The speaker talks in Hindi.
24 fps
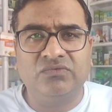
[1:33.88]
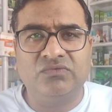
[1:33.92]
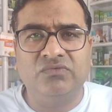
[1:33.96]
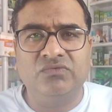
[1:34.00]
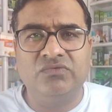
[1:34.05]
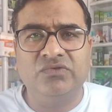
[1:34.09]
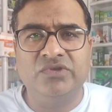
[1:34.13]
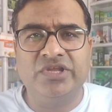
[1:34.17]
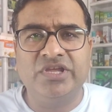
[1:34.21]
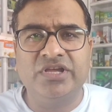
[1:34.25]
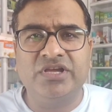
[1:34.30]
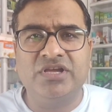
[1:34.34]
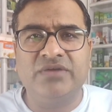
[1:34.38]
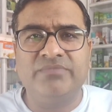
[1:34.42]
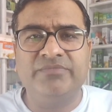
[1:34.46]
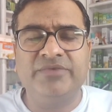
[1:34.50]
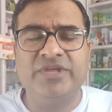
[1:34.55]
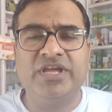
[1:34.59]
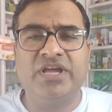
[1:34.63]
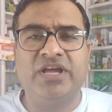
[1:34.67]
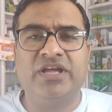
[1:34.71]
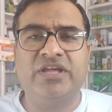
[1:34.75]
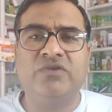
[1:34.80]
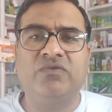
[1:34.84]
खून की
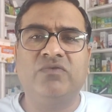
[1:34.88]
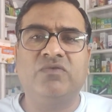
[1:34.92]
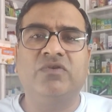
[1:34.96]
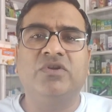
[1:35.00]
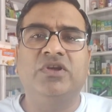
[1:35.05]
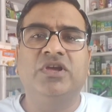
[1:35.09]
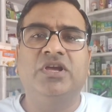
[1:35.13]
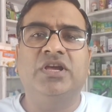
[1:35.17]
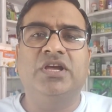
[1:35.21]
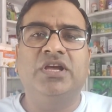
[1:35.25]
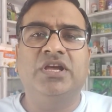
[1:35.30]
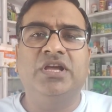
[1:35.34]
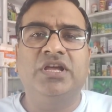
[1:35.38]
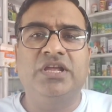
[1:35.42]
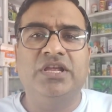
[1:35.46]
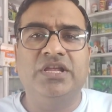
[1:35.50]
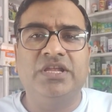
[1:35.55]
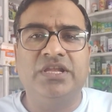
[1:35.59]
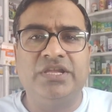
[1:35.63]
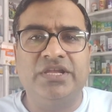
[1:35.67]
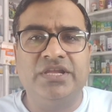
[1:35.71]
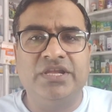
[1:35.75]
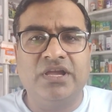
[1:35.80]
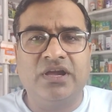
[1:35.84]
कमी आए हो
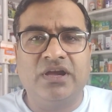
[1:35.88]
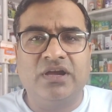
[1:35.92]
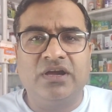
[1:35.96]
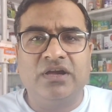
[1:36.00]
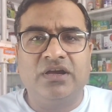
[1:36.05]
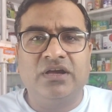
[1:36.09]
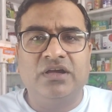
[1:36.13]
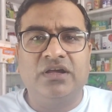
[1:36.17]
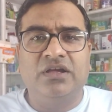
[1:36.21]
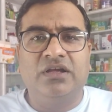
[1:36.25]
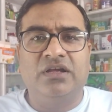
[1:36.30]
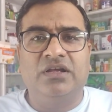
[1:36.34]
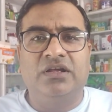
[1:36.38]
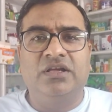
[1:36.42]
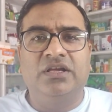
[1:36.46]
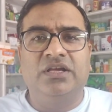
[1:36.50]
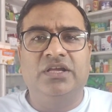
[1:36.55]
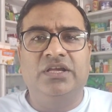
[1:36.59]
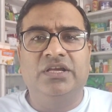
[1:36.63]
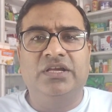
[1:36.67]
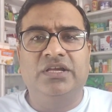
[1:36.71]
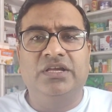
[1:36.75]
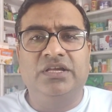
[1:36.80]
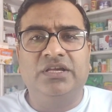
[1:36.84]
या
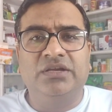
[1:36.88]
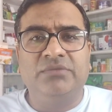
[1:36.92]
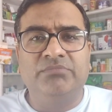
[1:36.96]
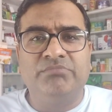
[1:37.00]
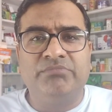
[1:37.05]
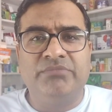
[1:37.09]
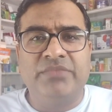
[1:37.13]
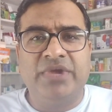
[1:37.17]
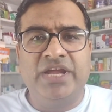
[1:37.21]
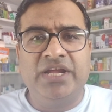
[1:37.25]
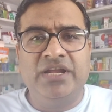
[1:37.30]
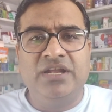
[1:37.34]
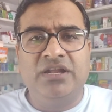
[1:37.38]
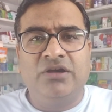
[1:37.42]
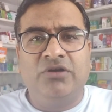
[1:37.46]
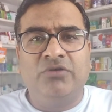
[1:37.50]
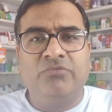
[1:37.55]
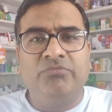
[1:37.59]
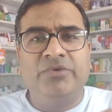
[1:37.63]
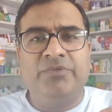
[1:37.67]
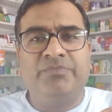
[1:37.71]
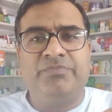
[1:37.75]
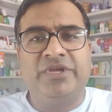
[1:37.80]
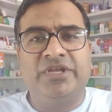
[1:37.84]
महिलाओं
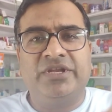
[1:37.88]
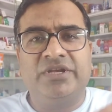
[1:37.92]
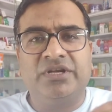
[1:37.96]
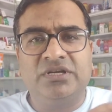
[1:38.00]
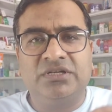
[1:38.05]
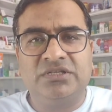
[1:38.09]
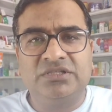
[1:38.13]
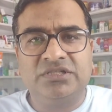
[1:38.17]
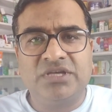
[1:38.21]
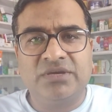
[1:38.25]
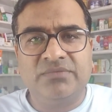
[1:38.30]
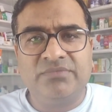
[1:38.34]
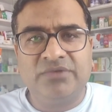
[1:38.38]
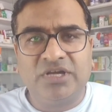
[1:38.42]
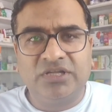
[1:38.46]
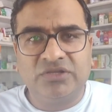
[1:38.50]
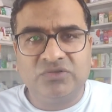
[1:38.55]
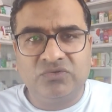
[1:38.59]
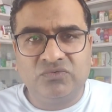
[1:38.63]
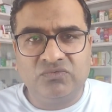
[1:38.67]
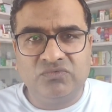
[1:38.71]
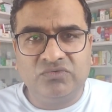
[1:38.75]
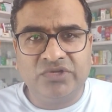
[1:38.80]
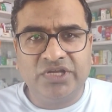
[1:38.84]
में पीरियड्स के
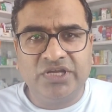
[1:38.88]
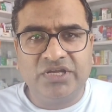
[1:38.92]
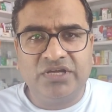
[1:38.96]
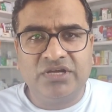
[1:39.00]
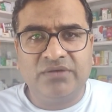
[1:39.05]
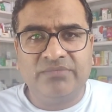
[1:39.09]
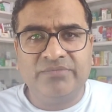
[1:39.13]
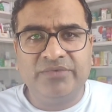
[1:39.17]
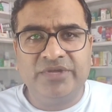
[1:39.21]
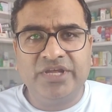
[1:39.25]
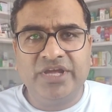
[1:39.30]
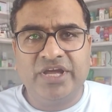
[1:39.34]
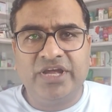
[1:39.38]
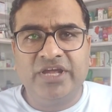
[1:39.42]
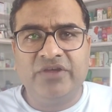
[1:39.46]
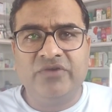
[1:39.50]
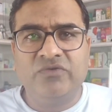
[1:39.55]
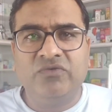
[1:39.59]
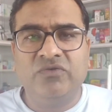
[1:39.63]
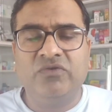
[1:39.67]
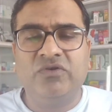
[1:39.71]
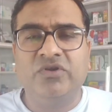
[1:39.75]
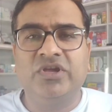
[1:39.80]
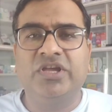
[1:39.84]
बाद खून की कमी आए
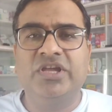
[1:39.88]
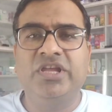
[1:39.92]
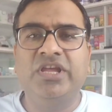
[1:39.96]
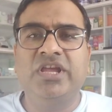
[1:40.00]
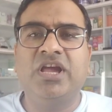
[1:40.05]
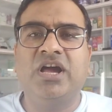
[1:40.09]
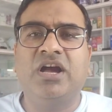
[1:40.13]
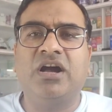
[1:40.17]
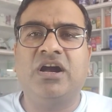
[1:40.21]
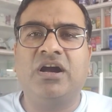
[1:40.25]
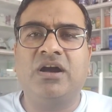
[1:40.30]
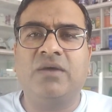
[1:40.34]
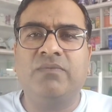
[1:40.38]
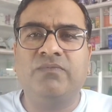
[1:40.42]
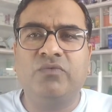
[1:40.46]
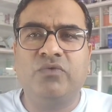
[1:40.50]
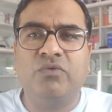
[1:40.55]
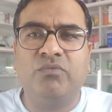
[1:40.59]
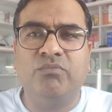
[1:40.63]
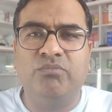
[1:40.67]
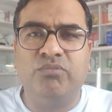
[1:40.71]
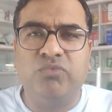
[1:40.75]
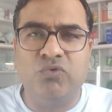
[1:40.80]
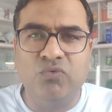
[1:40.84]
हो या
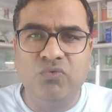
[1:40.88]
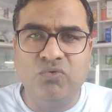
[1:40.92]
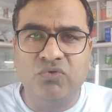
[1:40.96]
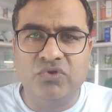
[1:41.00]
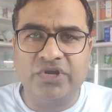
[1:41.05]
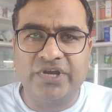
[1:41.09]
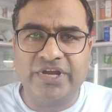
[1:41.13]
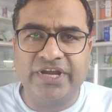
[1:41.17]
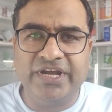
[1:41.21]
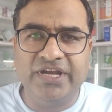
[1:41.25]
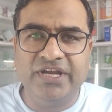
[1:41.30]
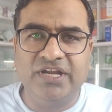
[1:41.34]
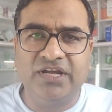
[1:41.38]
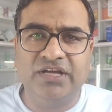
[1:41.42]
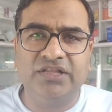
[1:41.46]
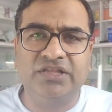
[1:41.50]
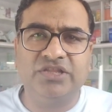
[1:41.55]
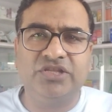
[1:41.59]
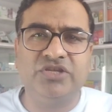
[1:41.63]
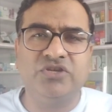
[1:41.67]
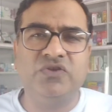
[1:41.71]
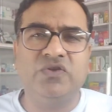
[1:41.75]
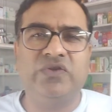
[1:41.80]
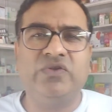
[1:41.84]
आपको भूख नहीं
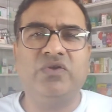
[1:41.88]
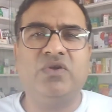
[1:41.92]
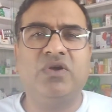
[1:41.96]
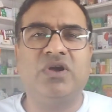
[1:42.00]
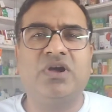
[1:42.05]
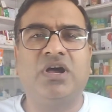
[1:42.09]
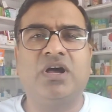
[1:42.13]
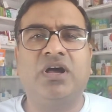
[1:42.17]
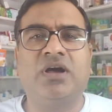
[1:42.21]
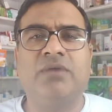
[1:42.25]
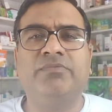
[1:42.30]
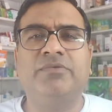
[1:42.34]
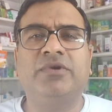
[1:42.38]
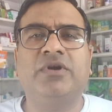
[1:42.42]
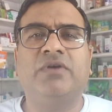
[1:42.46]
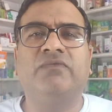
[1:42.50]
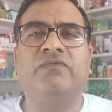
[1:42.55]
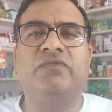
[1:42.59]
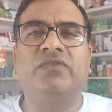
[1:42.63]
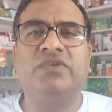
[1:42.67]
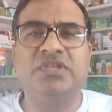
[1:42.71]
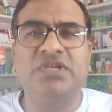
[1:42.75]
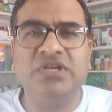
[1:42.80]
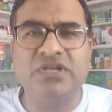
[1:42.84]
लगती हो या आपका
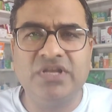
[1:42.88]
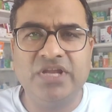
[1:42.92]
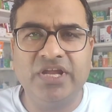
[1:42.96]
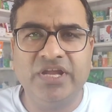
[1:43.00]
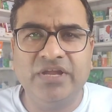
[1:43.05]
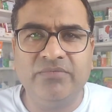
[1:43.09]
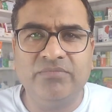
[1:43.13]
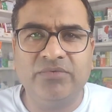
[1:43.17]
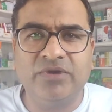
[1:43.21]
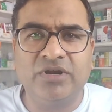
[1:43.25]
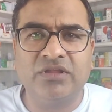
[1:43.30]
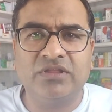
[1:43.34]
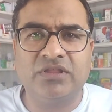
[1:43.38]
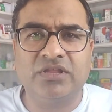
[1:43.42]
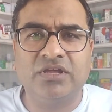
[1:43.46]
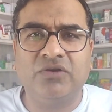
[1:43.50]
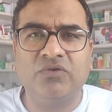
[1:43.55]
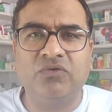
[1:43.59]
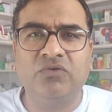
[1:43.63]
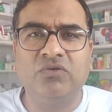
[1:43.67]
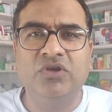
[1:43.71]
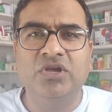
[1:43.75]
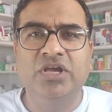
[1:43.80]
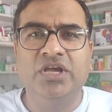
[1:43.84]
वज़न नहीं बढ़ता
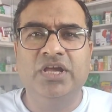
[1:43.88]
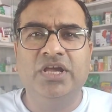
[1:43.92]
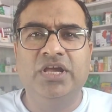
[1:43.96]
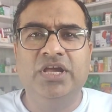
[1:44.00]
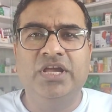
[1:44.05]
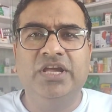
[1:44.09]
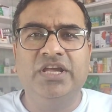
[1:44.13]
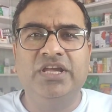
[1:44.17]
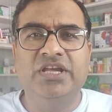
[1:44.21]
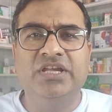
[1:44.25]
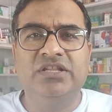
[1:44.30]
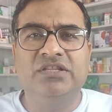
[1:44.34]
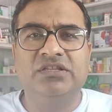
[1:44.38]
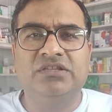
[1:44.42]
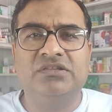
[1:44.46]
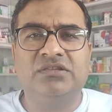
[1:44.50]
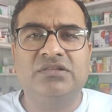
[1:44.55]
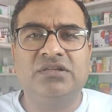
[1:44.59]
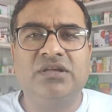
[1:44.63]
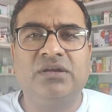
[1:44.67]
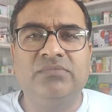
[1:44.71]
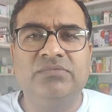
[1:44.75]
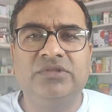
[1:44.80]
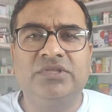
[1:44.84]
हो इन
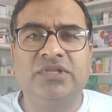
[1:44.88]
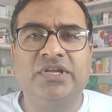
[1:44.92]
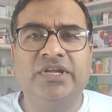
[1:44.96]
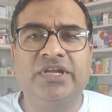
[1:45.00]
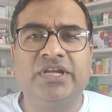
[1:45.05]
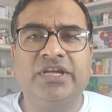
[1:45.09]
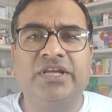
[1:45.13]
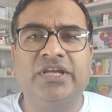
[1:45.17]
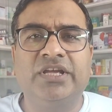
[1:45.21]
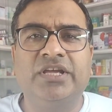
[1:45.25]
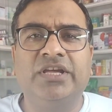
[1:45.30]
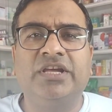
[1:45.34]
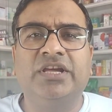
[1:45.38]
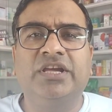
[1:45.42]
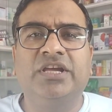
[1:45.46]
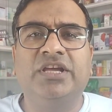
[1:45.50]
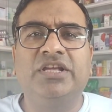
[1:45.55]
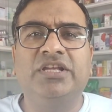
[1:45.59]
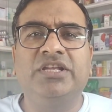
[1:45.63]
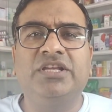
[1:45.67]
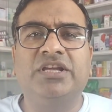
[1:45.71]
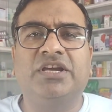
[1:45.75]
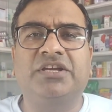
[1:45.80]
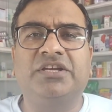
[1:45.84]
सब तरह के
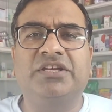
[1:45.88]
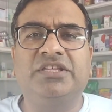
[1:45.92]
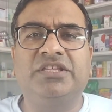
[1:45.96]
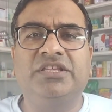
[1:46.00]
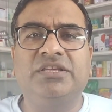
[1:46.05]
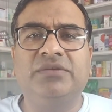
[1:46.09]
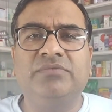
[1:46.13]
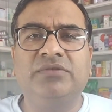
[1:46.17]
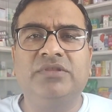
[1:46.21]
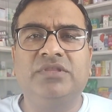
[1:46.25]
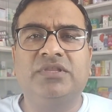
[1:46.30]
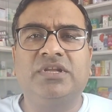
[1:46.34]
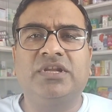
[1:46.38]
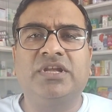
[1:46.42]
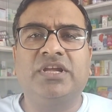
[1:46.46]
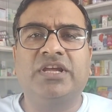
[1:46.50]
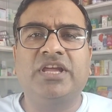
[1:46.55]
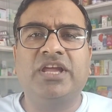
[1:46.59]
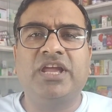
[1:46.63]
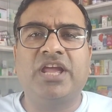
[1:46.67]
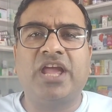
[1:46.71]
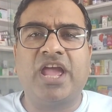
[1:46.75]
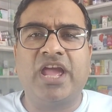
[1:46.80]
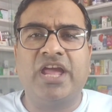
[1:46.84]
या किसी भी तरह
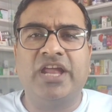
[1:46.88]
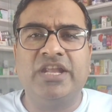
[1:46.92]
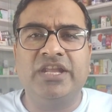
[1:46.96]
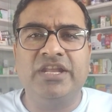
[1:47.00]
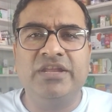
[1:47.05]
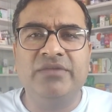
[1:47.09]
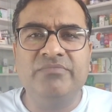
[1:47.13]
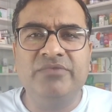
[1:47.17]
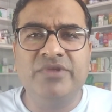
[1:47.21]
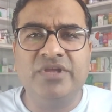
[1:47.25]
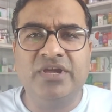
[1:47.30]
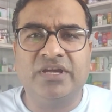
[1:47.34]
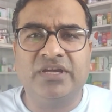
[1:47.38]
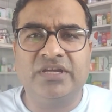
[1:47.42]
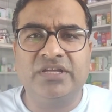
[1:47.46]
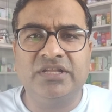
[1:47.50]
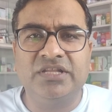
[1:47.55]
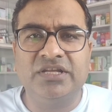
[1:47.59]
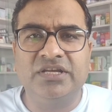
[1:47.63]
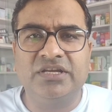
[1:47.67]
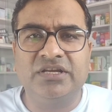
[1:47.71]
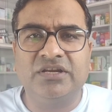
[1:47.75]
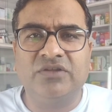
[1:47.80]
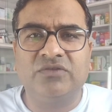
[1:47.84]
के एनीमिया की
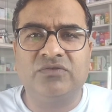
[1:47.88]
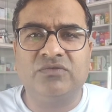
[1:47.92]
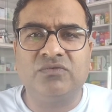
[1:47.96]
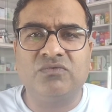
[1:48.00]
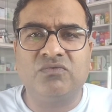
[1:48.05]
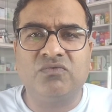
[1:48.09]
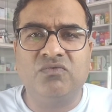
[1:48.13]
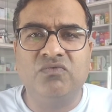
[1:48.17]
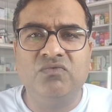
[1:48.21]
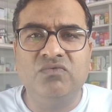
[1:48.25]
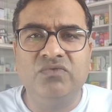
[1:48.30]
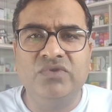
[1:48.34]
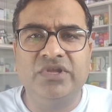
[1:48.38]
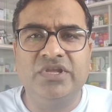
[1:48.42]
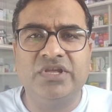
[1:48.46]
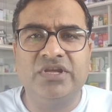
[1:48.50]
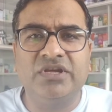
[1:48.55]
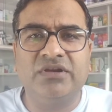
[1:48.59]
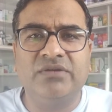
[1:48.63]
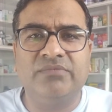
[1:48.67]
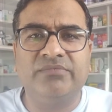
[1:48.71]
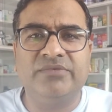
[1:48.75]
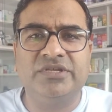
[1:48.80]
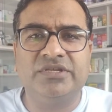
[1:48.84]
दिक्कत हो खून की
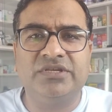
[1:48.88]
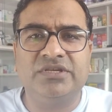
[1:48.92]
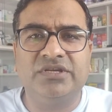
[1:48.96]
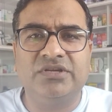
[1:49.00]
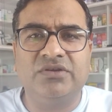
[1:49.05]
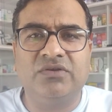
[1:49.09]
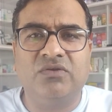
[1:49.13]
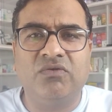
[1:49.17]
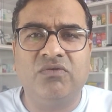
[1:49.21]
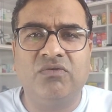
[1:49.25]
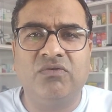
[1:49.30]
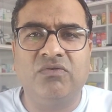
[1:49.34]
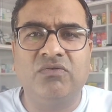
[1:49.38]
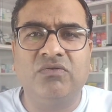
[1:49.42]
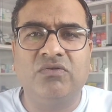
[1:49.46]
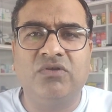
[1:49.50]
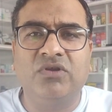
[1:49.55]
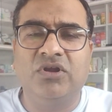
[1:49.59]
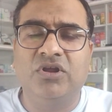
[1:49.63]
कमी हो